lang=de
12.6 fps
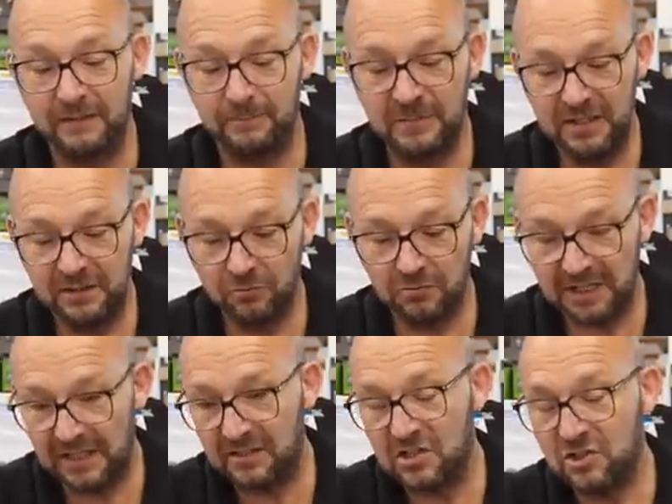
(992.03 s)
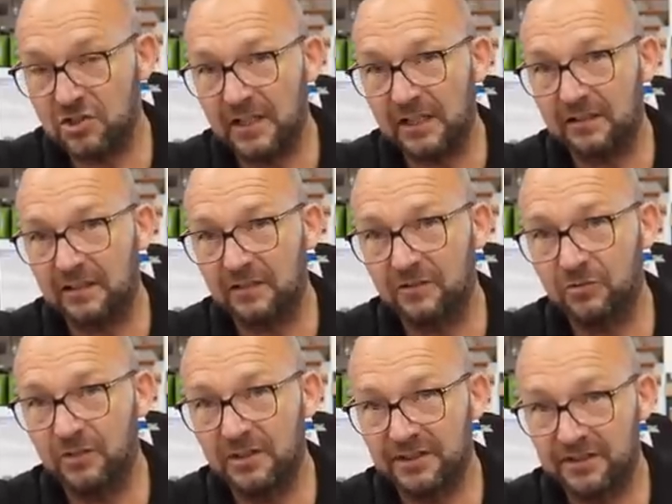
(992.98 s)
Mikrotechnik steckt da
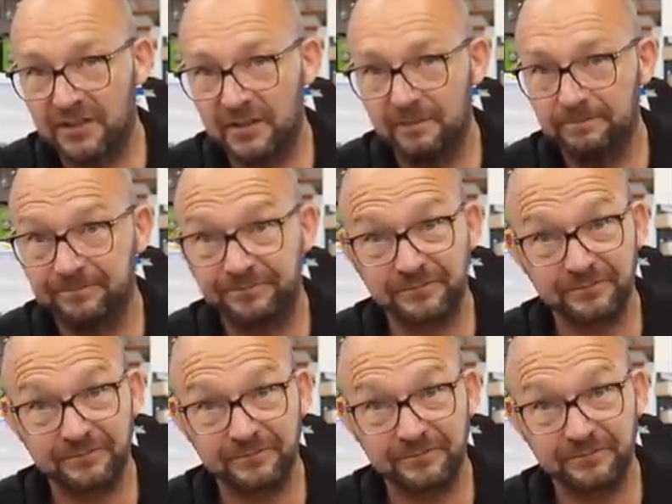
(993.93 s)
natürlich drin.